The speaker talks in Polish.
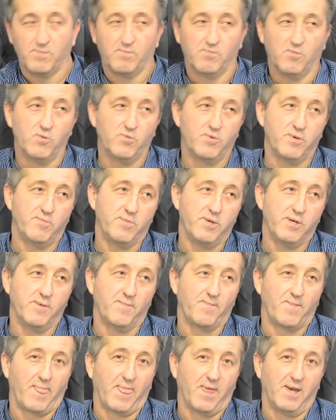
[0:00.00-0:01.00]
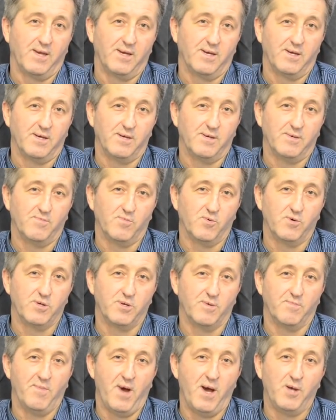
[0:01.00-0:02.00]
mówi mi
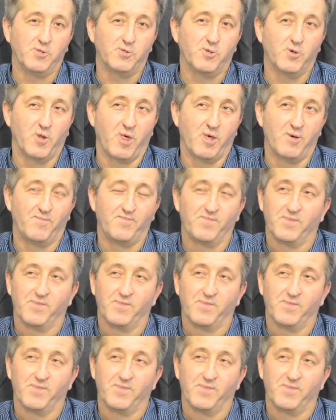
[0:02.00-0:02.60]
mój mentor